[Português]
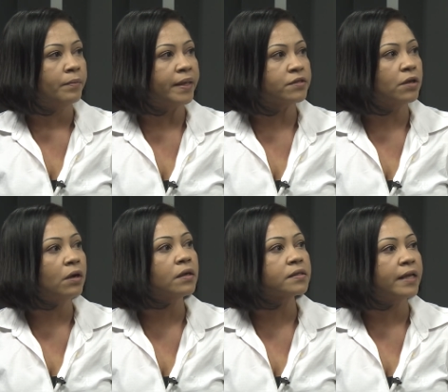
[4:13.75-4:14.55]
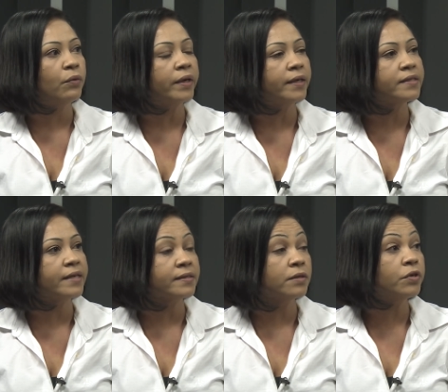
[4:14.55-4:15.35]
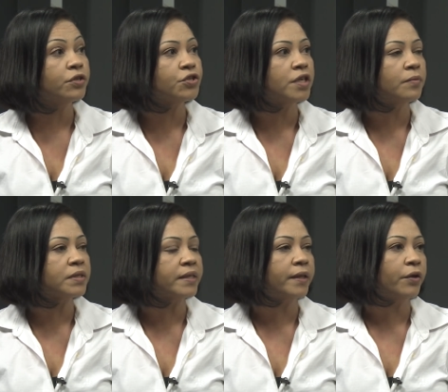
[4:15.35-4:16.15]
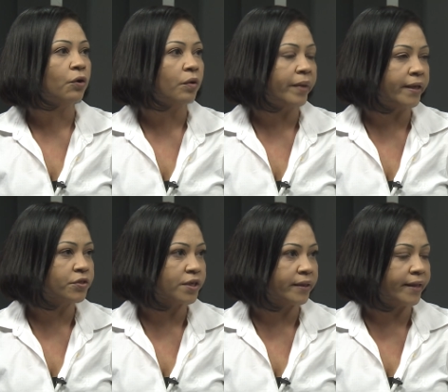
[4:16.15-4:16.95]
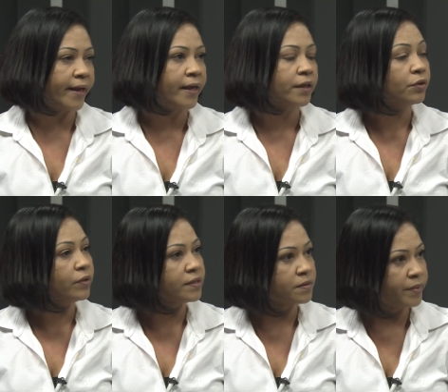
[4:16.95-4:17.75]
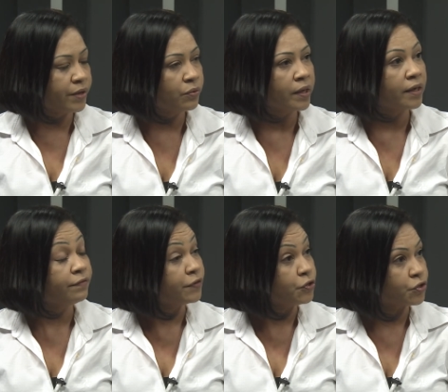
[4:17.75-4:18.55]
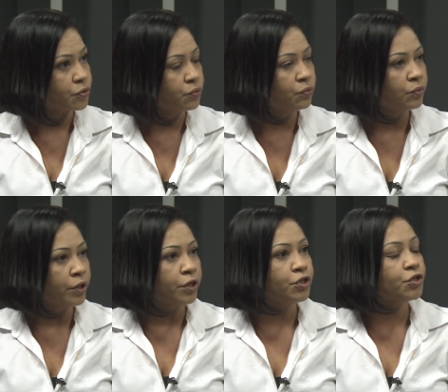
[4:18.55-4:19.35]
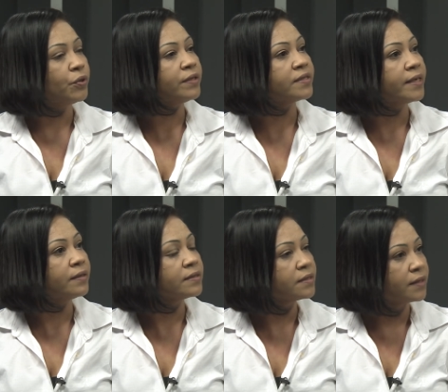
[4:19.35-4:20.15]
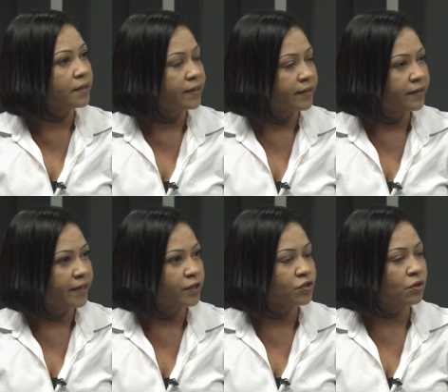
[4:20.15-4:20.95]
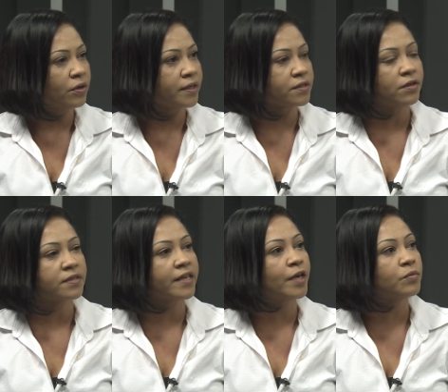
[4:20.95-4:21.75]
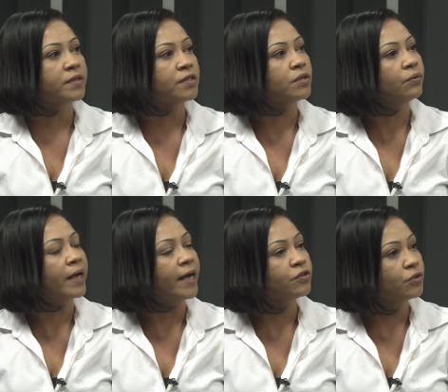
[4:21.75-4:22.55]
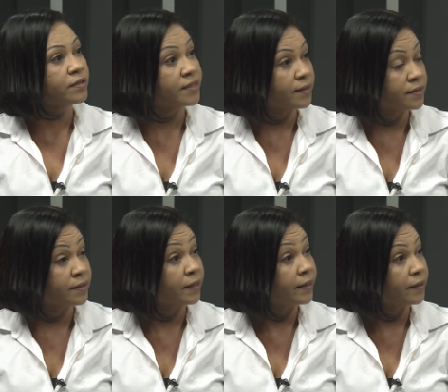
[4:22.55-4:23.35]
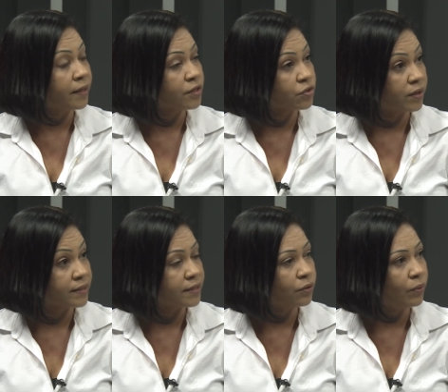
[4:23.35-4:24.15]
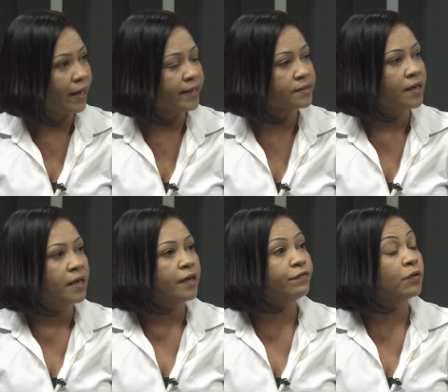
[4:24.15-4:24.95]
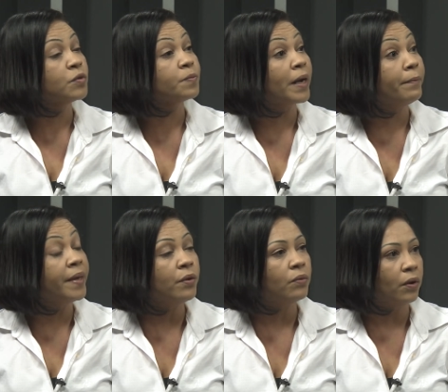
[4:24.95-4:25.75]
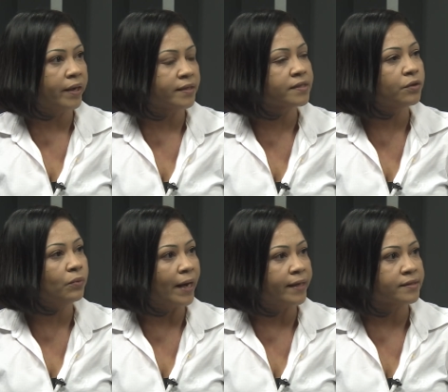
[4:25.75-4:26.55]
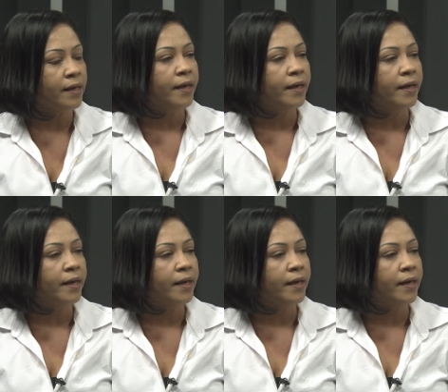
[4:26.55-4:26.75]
mas nós, na organização que tínhamos anteriormente até 2021, de 833 horas, nós saímos desse lugar de 833 horas anuais e fomos para mil horas anuais.